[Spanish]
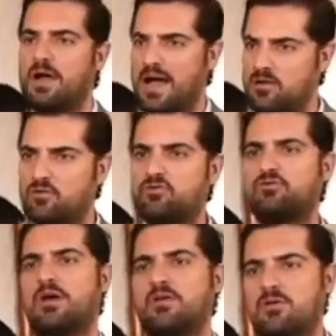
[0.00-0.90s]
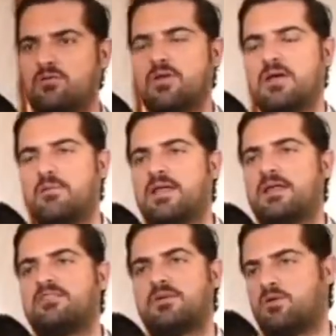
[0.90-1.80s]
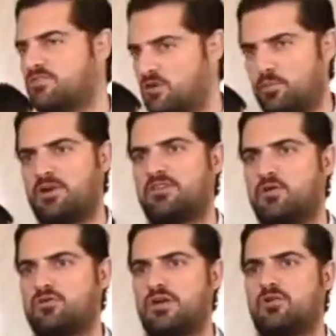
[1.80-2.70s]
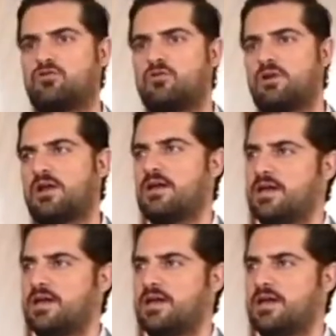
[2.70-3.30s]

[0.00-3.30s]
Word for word: hay, unos, hay una variedad de sabores que no puedes encontrar en otro lugar